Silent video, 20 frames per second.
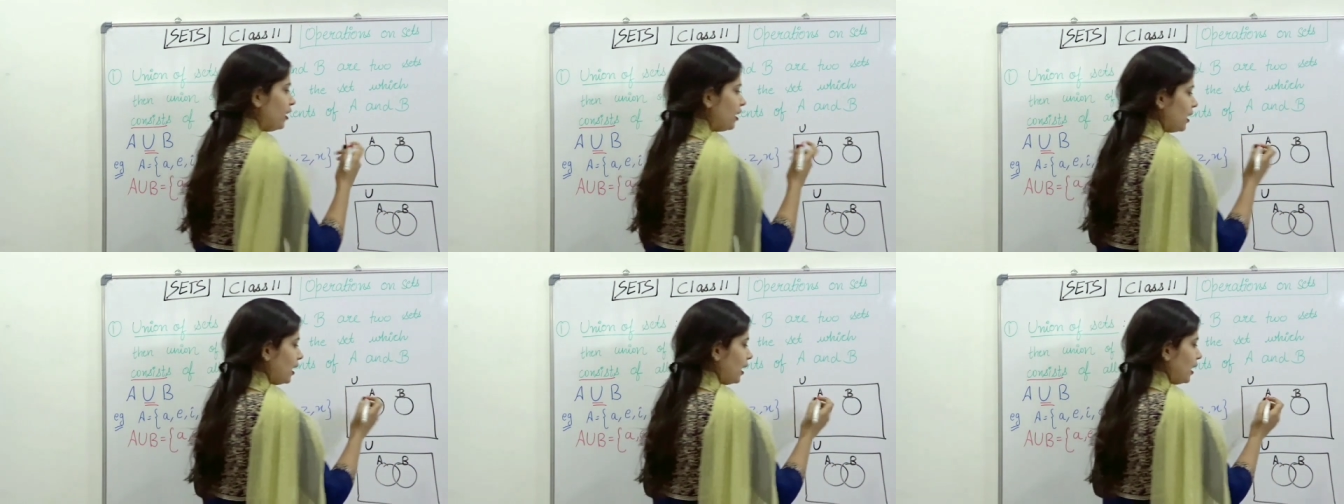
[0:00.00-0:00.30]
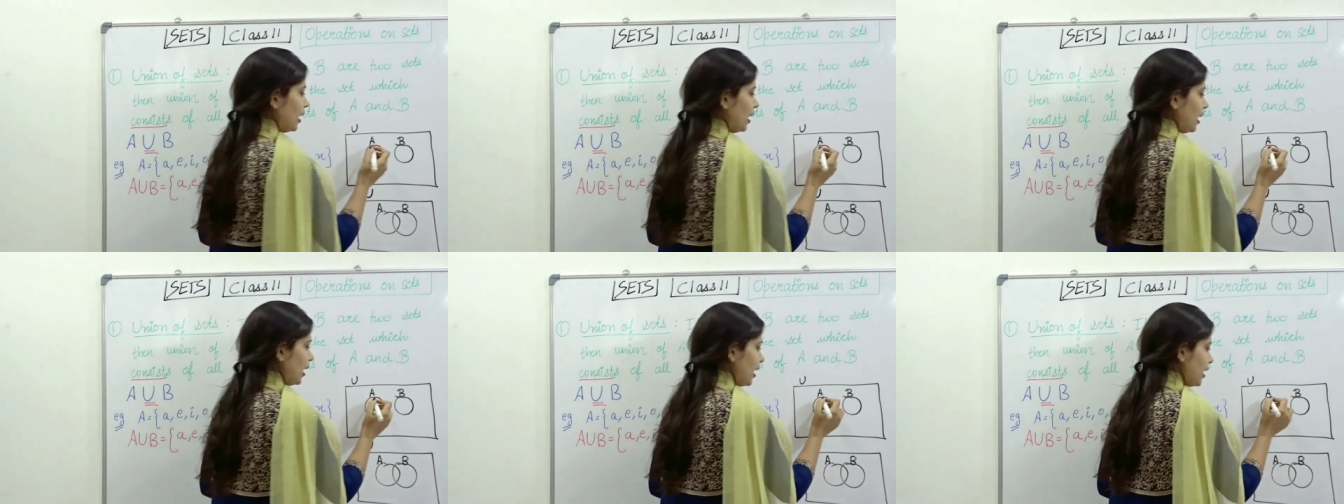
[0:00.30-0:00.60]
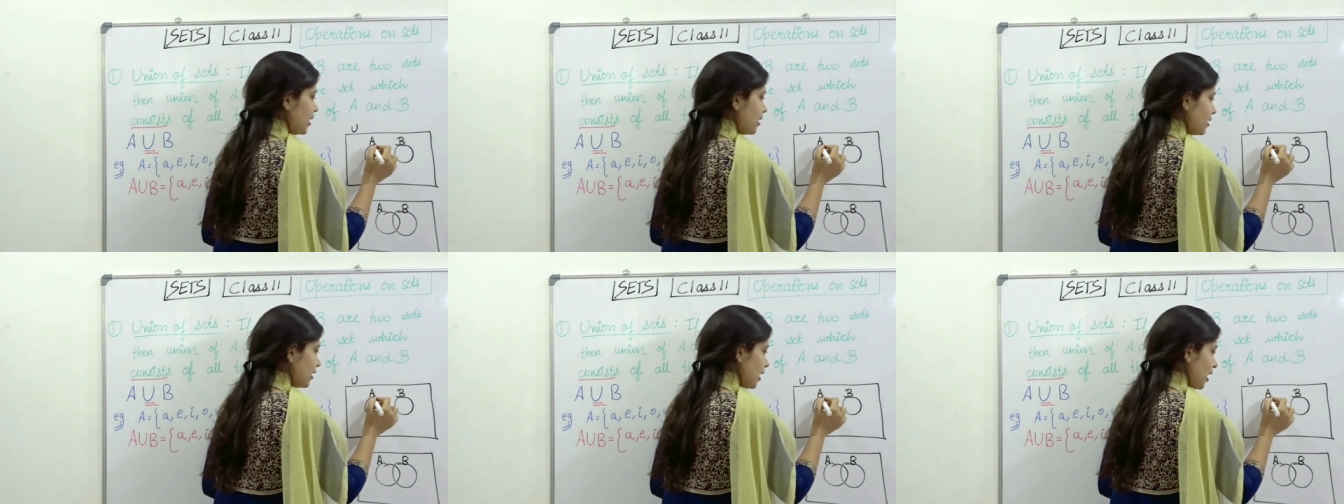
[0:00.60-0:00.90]
फिल करना
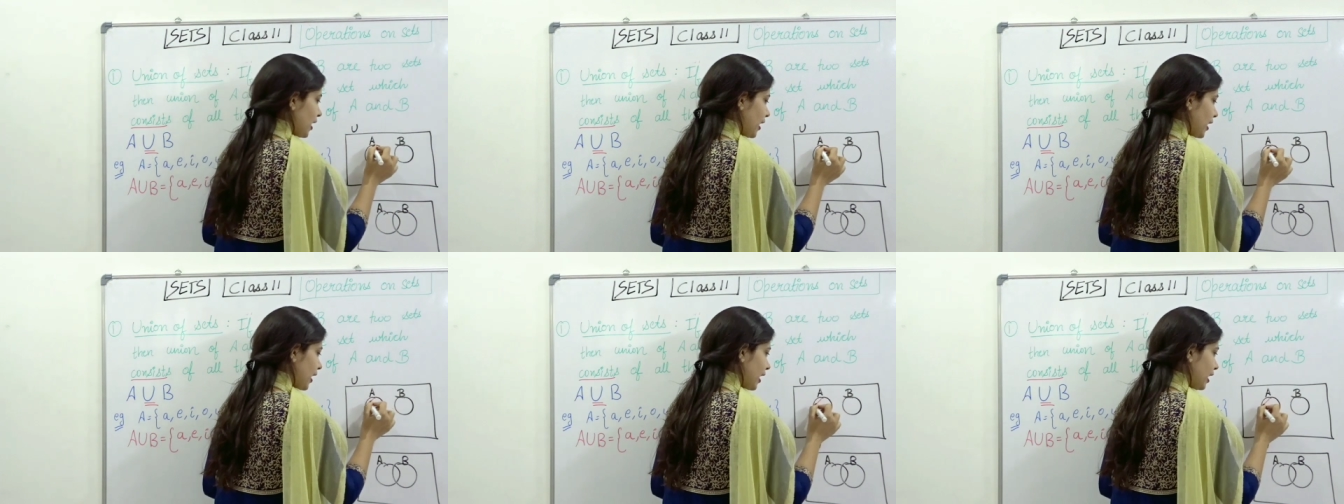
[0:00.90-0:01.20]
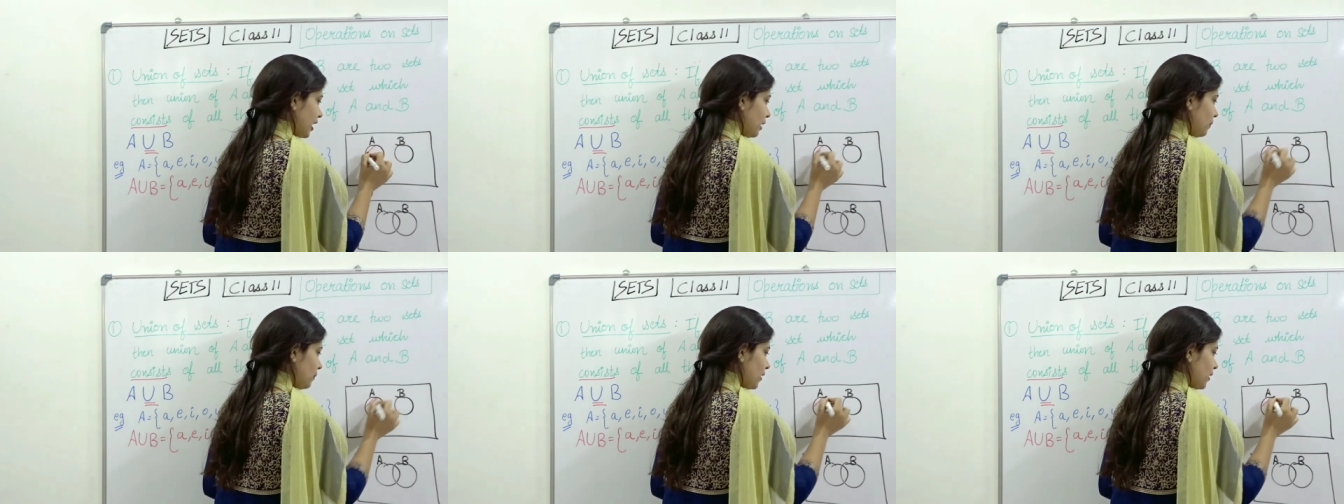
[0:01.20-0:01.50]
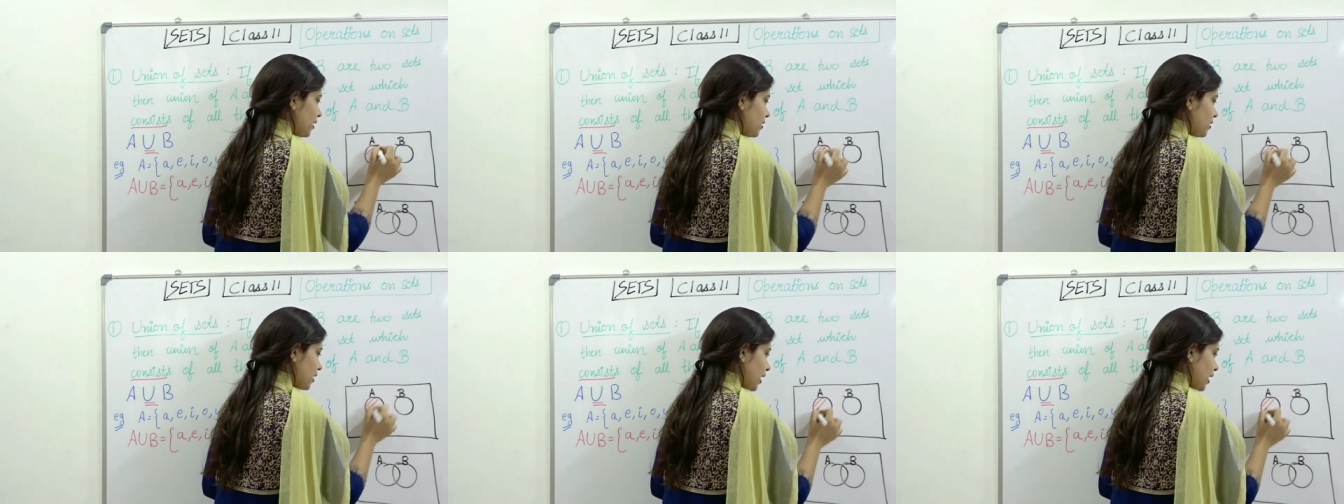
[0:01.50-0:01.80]
है सारे
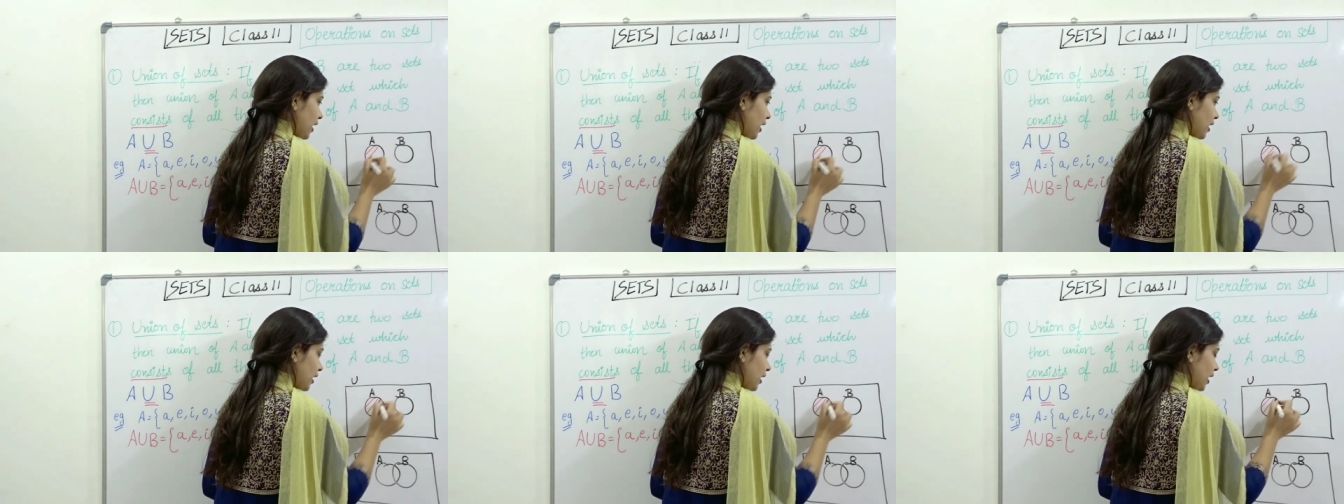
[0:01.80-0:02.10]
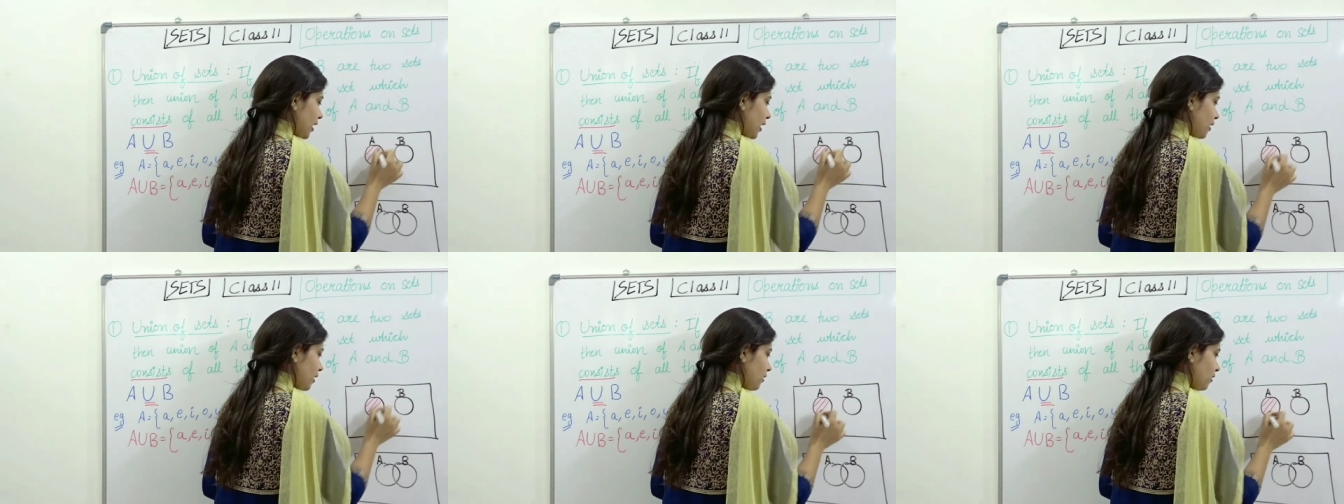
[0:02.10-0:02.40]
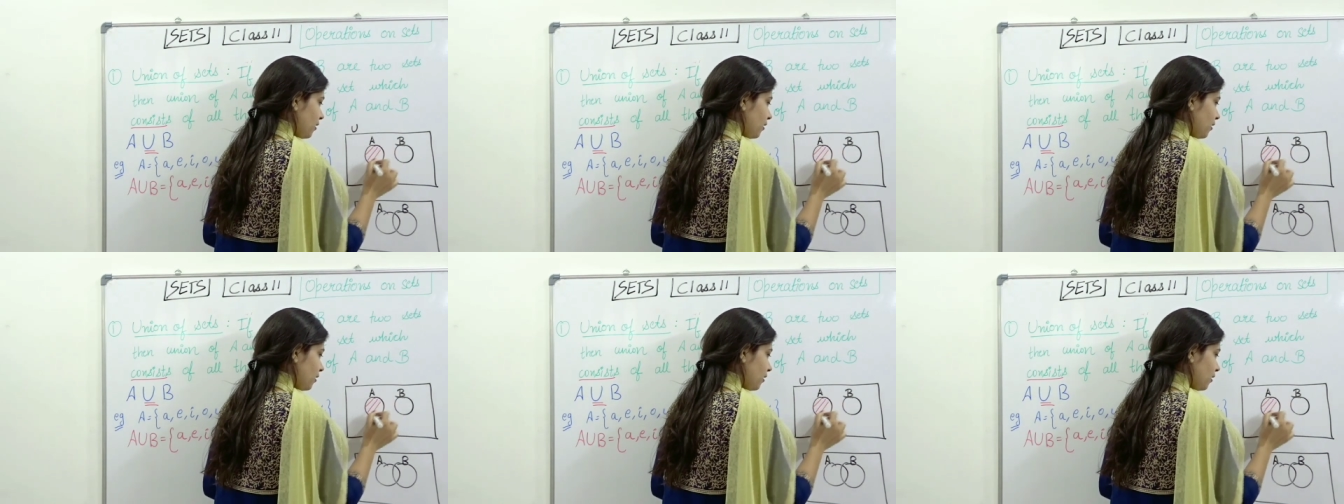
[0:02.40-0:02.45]
एलिमेंट्स ए के